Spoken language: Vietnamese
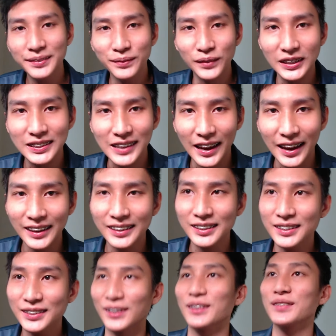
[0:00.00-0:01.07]
bữa sáng
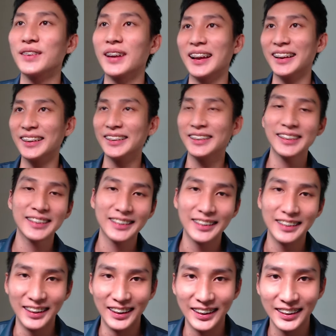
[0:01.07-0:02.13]
trọn vẹn
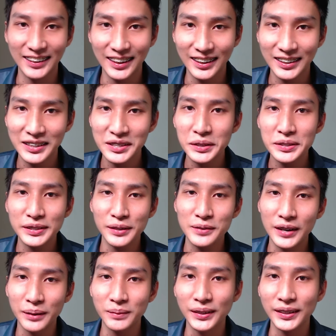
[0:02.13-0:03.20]
sau
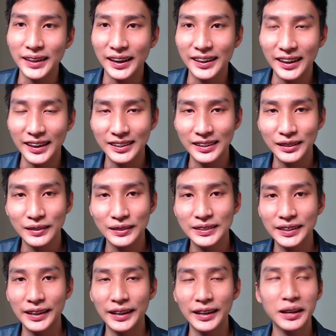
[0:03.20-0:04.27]
gần 10 ngày này thì tôi
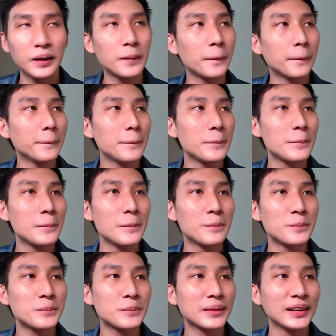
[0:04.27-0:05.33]
sẽ
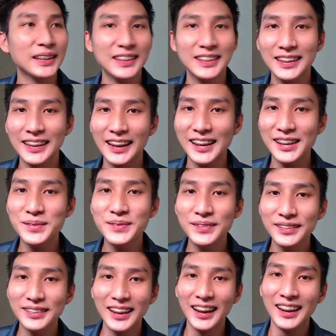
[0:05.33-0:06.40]
chơi game.
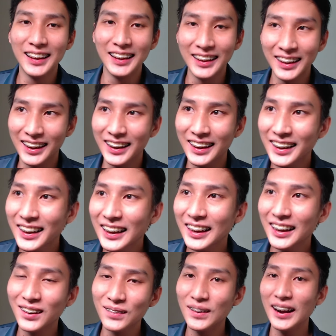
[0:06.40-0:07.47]

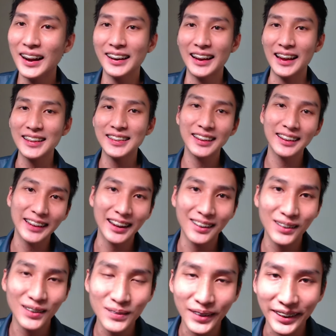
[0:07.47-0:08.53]
Hôm qua đã chơi game
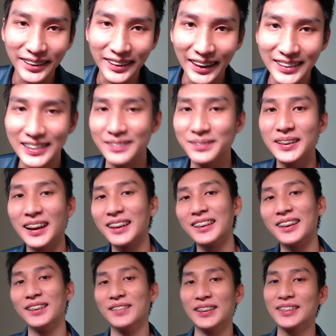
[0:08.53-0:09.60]
của mình cả 100 lần
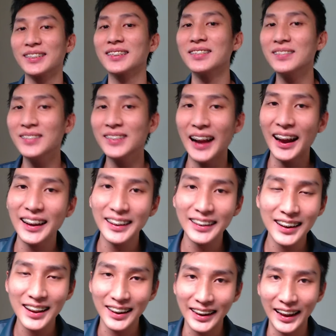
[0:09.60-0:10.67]
rồi và tôi cũng rất
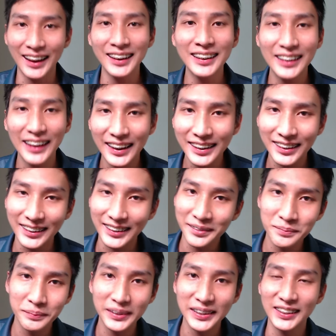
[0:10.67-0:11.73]
là ngán ngấy rồi.
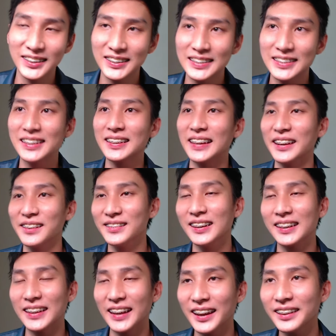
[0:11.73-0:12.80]
Bây giờ tôi sẽ chơi game của
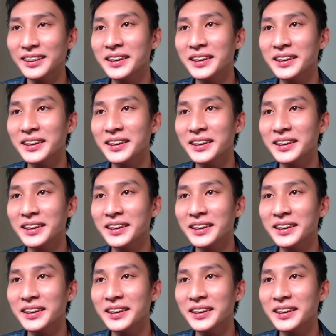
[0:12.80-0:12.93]
người khác